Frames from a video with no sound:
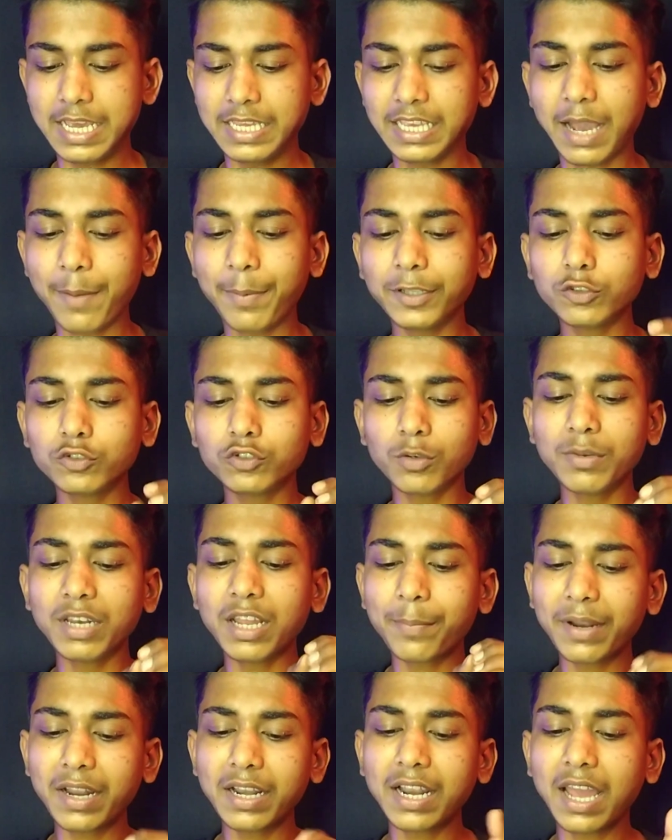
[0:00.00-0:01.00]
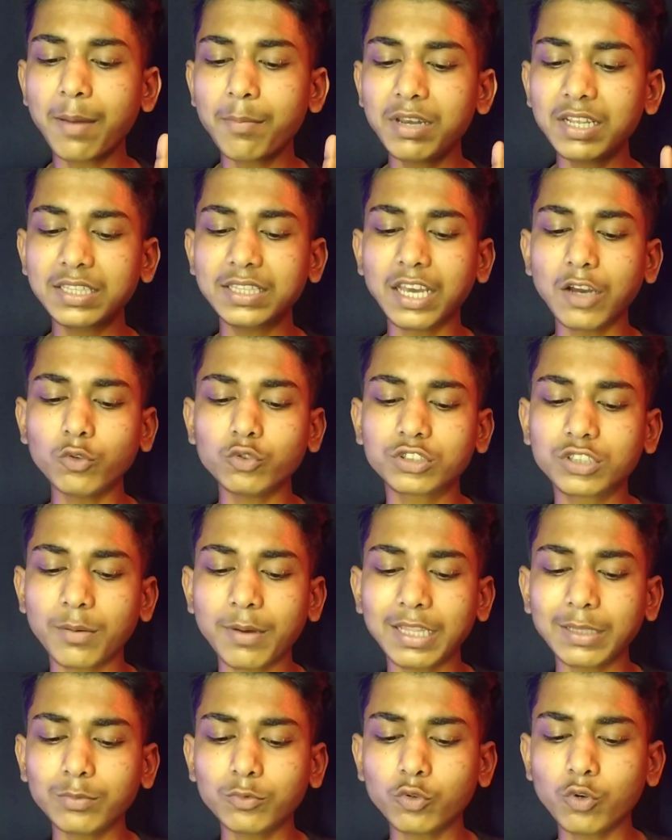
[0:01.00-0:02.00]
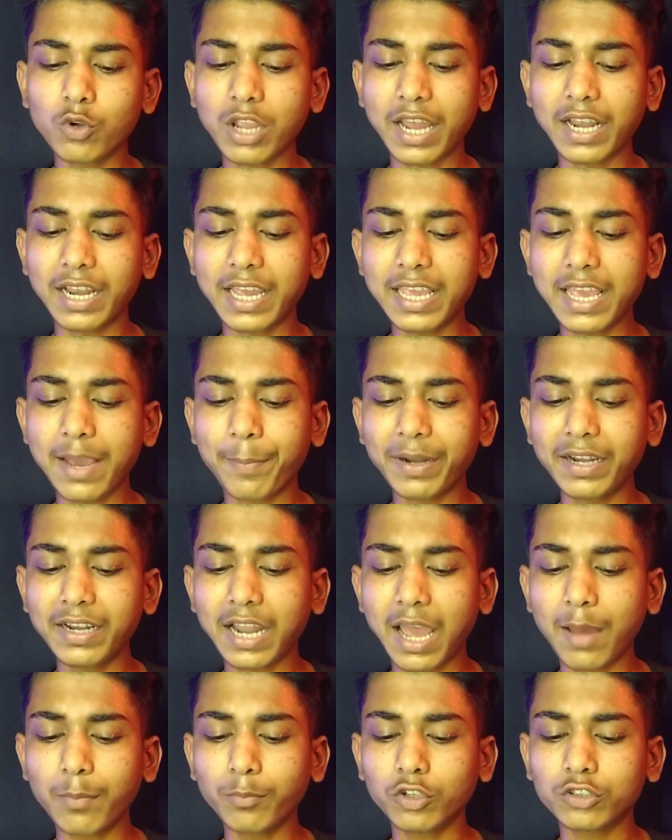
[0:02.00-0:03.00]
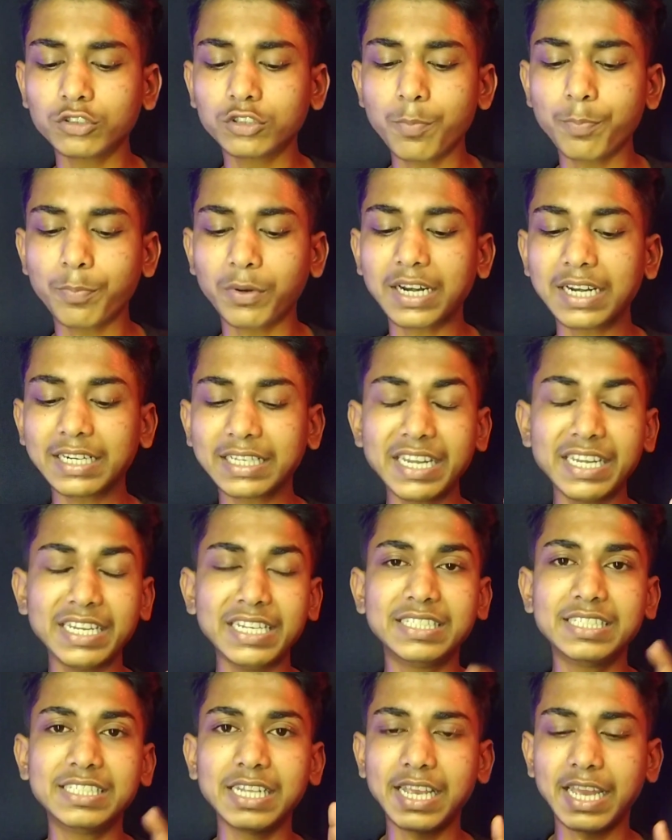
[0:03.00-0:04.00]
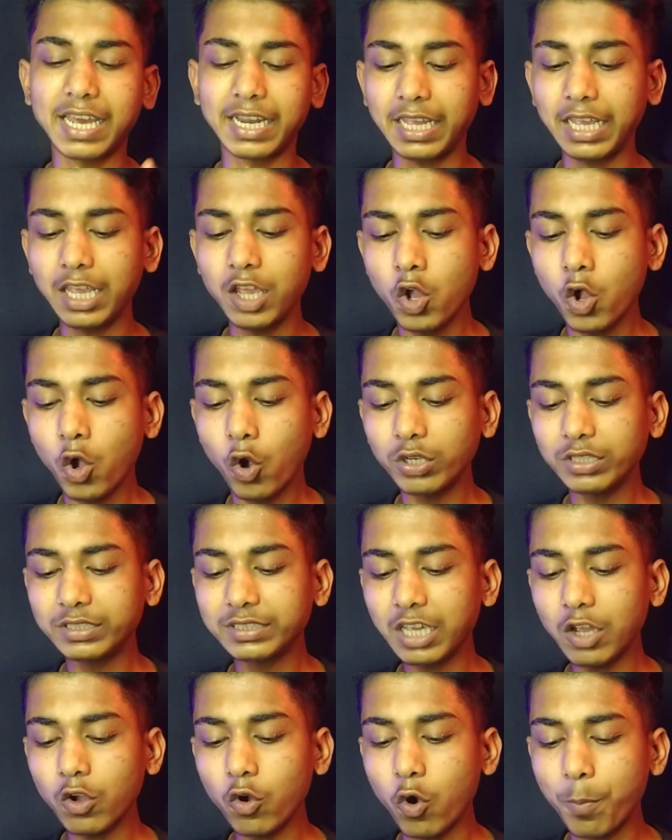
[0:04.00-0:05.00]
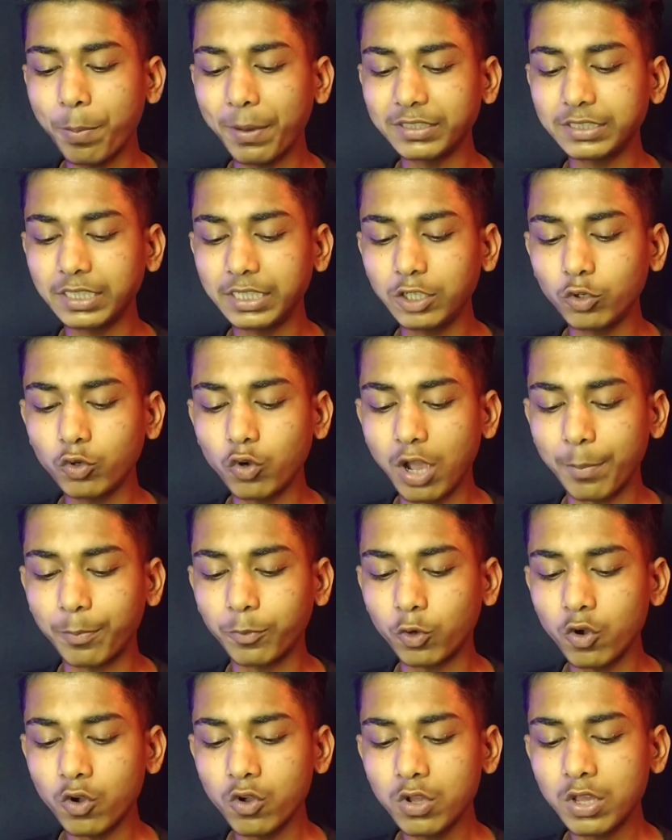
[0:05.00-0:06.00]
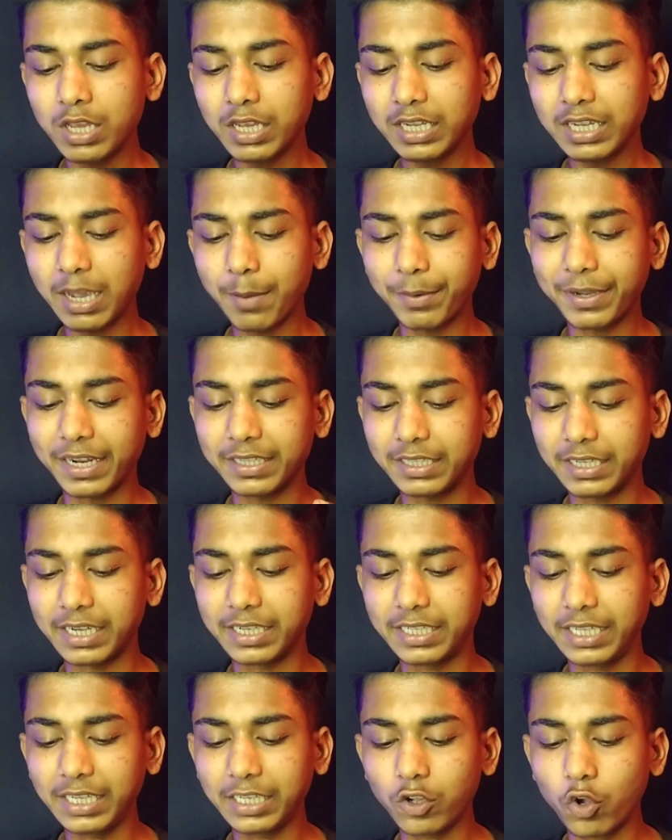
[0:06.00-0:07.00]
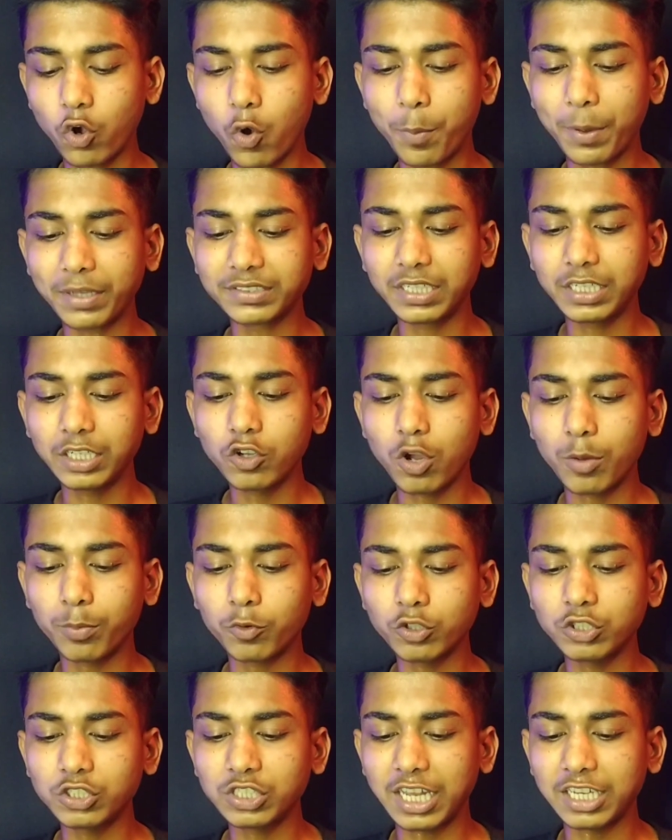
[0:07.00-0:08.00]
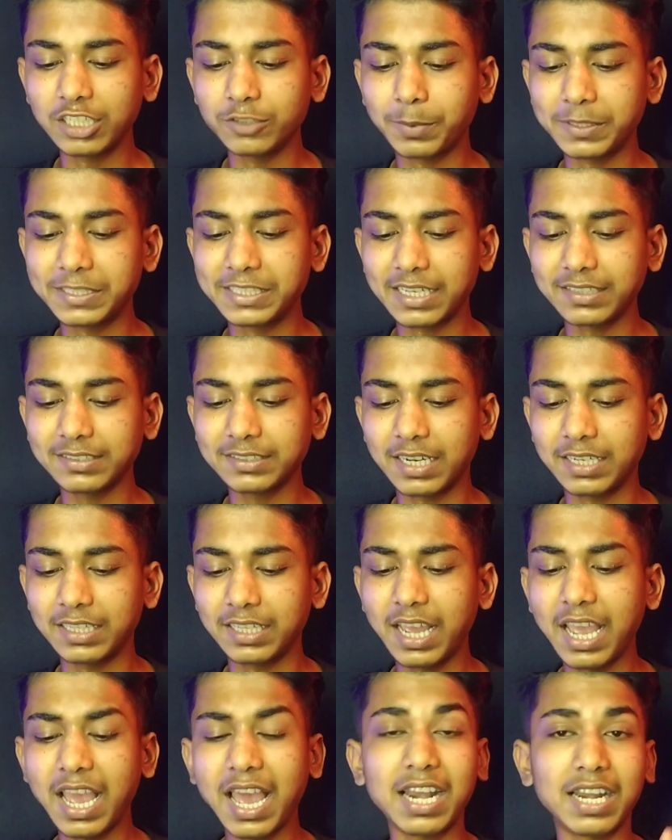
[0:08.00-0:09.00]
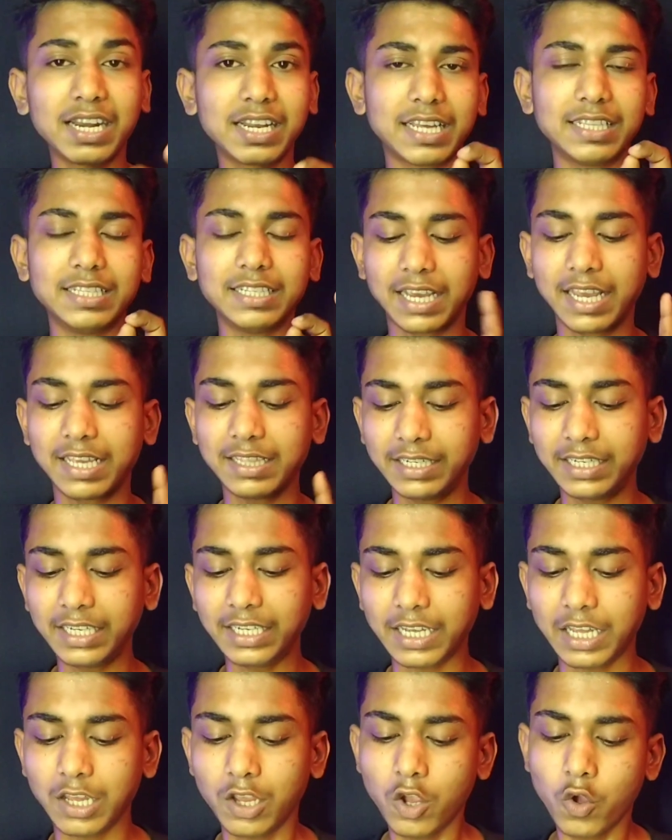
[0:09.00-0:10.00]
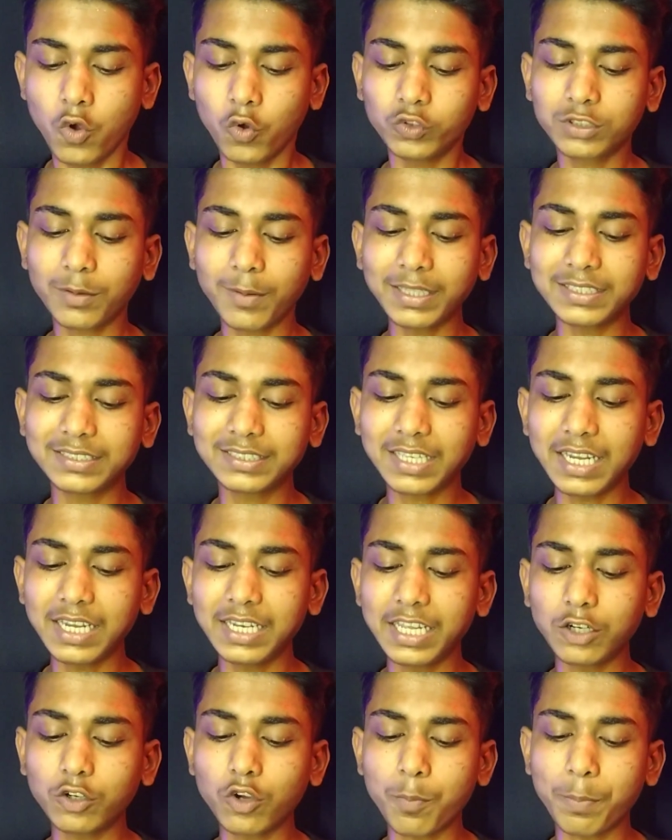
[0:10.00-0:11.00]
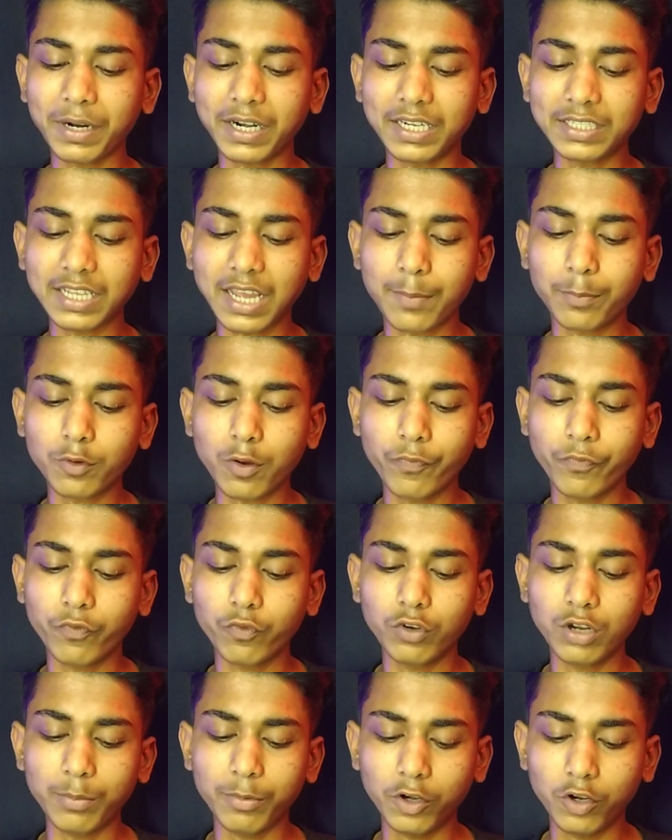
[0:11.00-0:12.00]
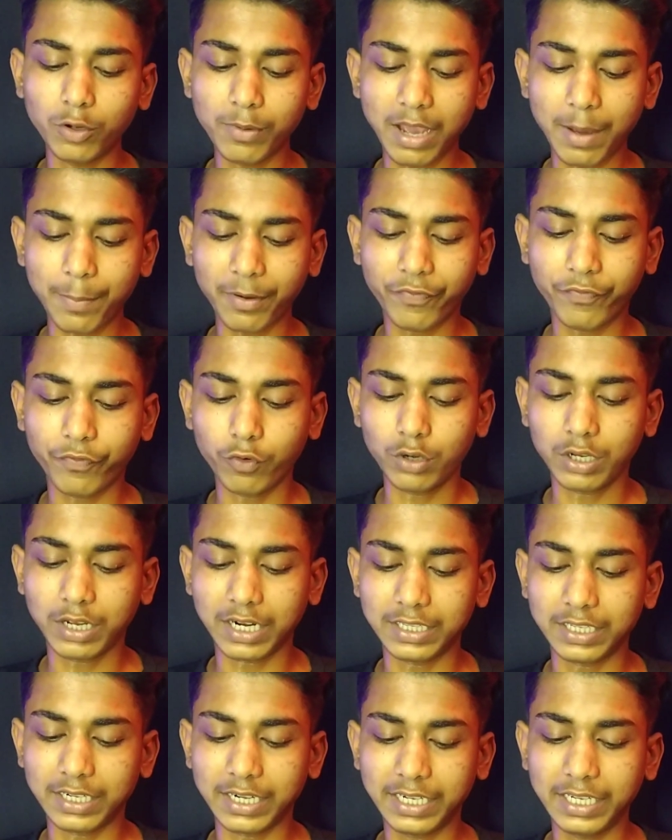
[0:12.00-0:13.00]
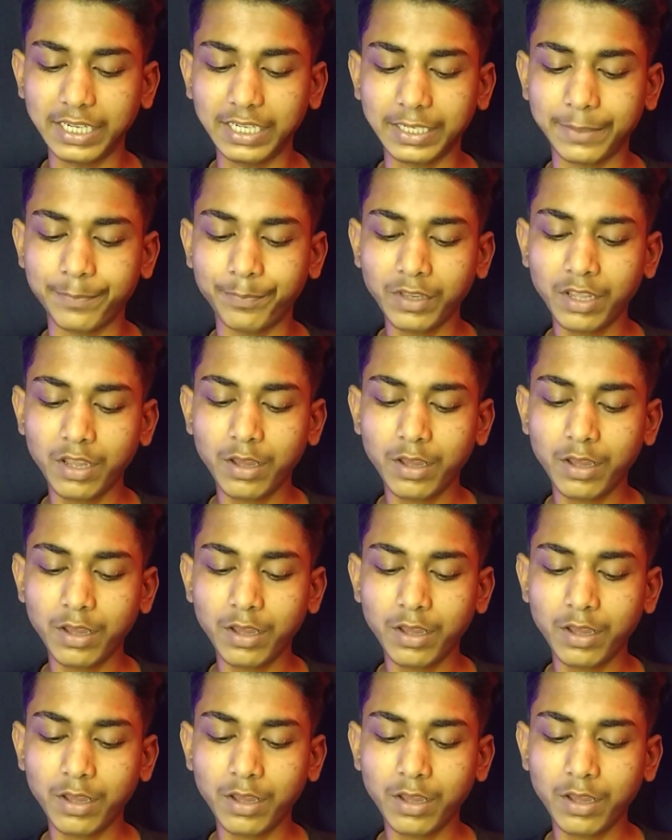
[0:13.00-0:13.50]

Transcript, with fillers: यहाँ पर दोस्तों मैंने अपना नाम लिख दिया उसके बाद कहना है अपन नाम को इसको पकड़ कर नीचे ले आना है और इसके ओपासिटी को आपको कम कर देना है ठीक है ओपासिटी को आपको 40-50 कर देना हल्का दिखाई दे ठीक है उसके बाद इसके लेयर को पकड़ कर आपको पूरे वीडियो में यहाँ पर फुल कर देना है ठीक है